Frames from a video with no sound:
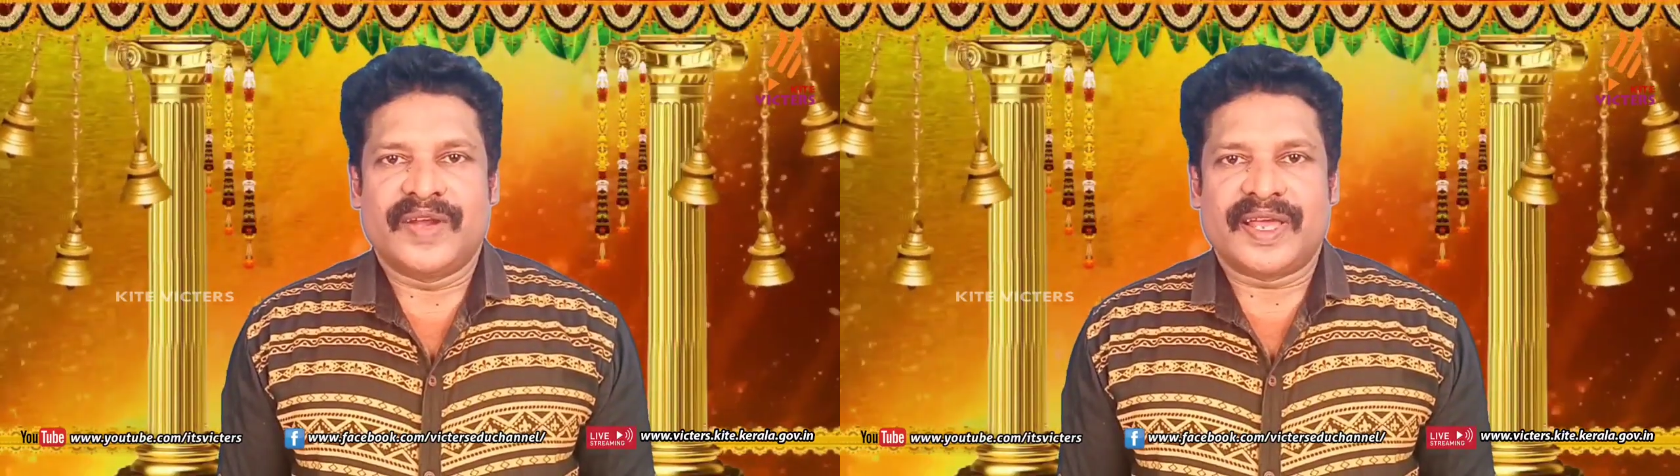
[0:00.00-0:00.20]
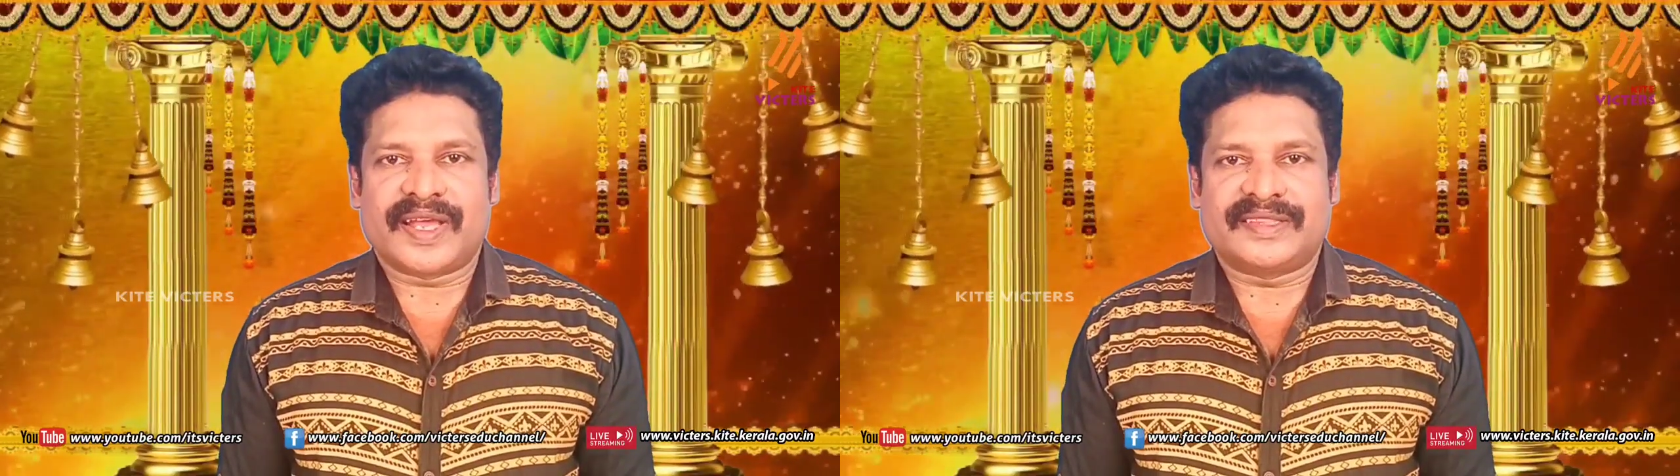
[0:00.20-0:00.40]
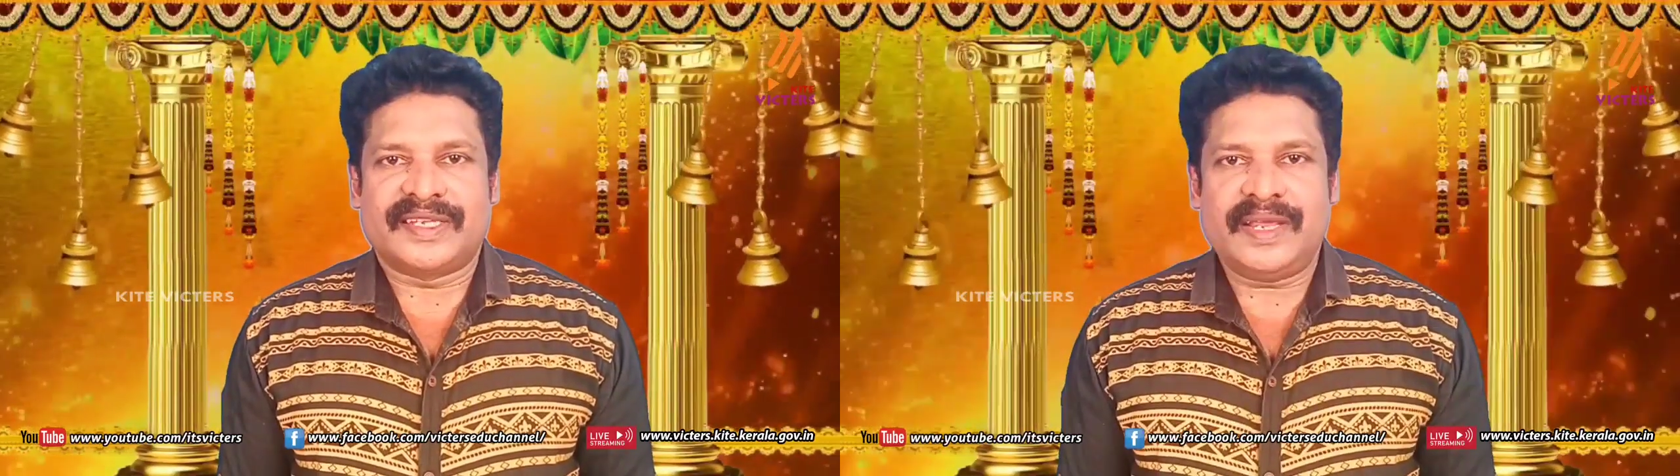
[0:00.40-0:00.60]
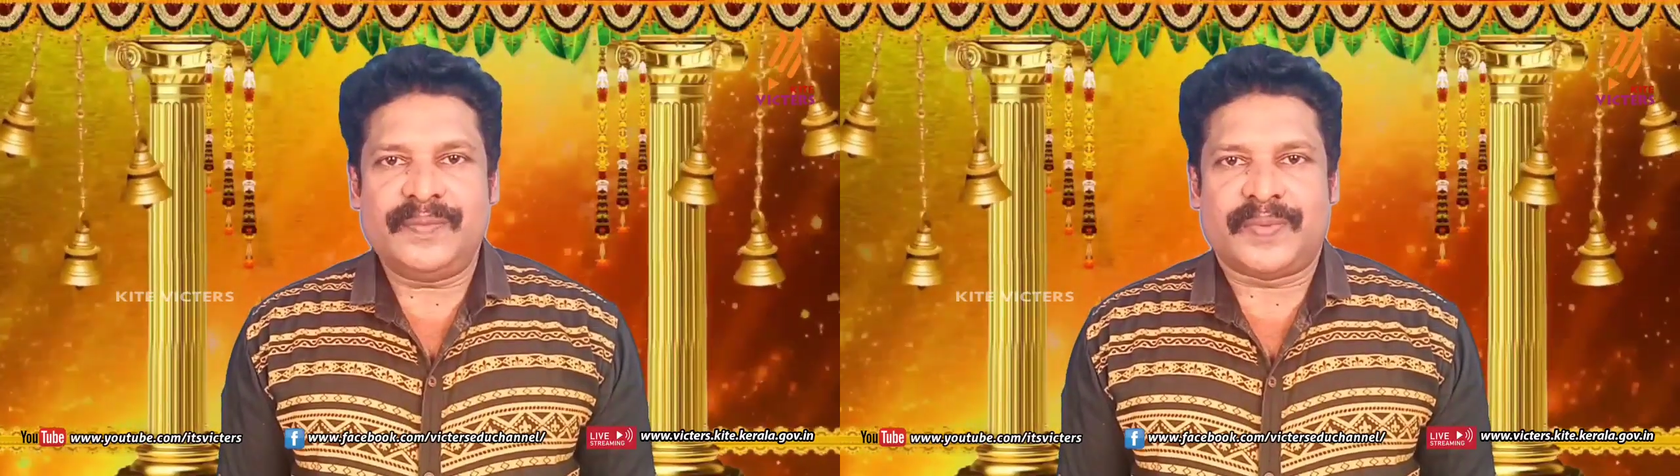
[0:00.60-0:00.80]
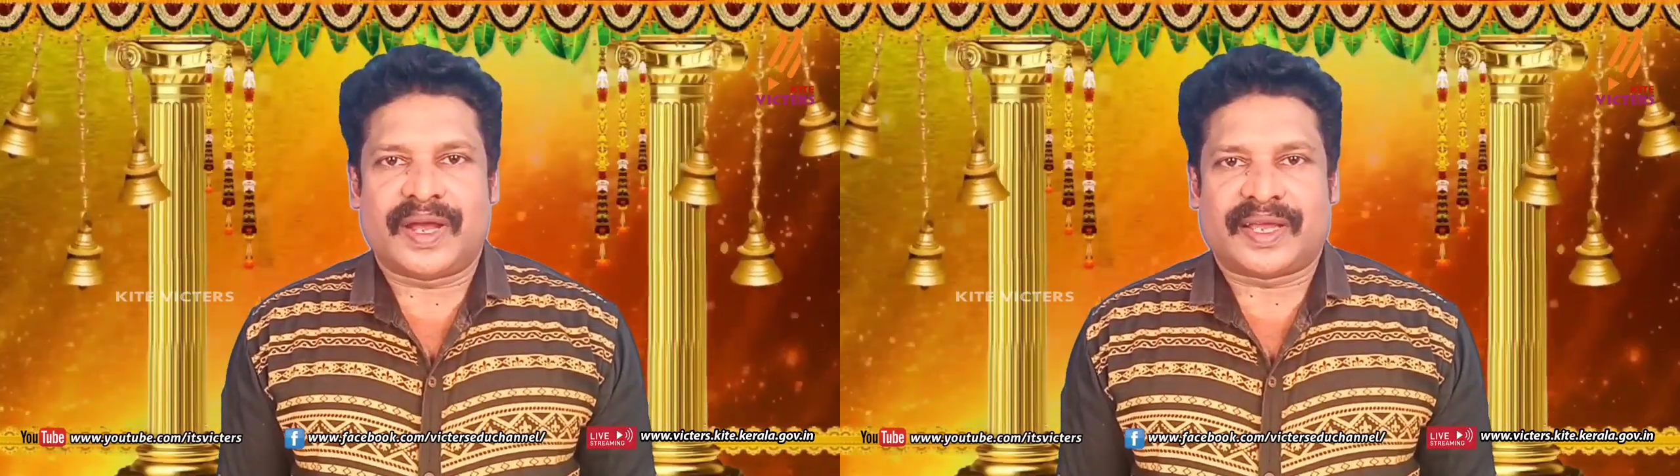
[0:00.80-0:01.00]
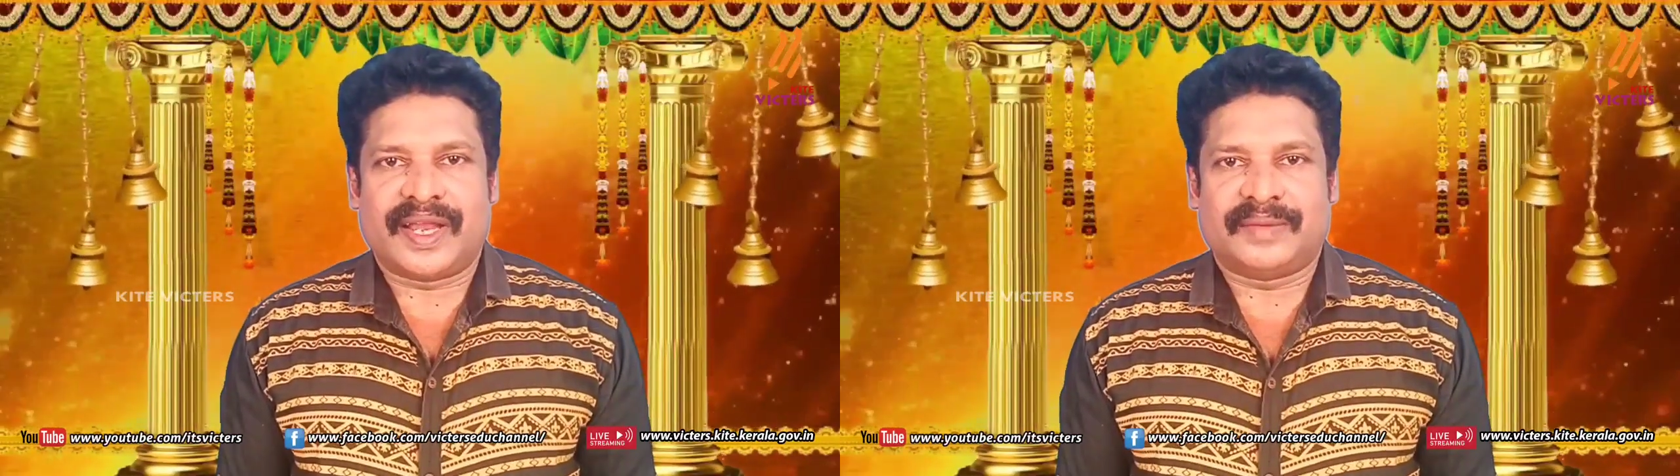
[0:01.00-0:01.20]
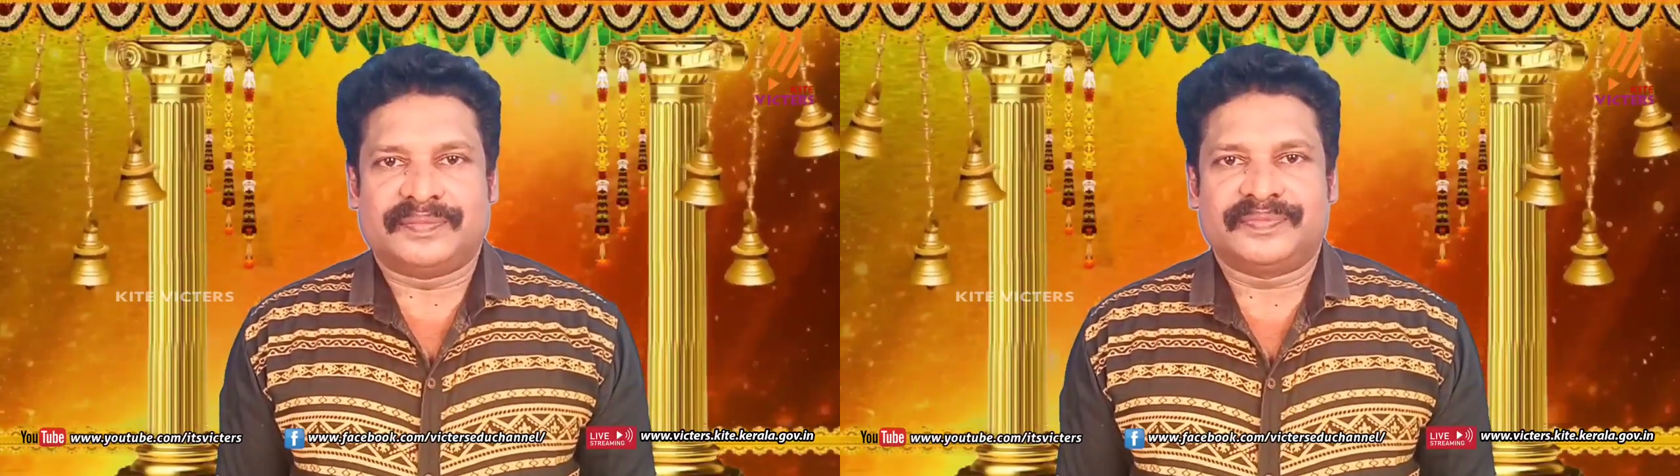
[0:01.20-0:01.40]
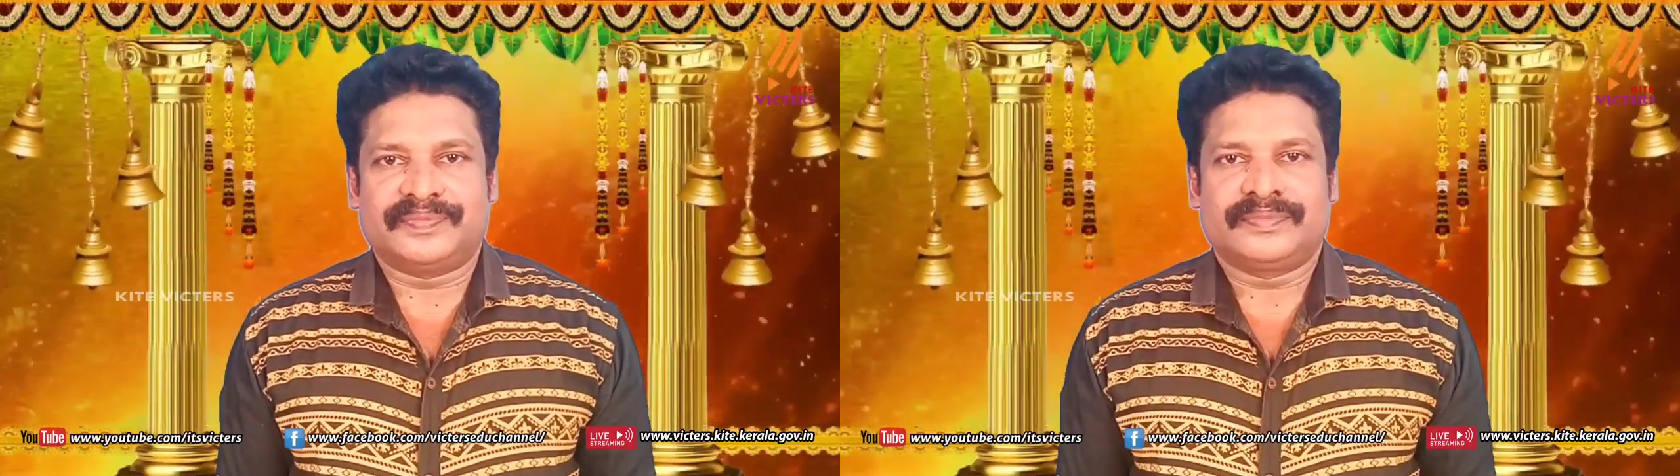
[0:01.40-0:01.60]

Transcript: விளக்கத்தினை பார்க்கலாம்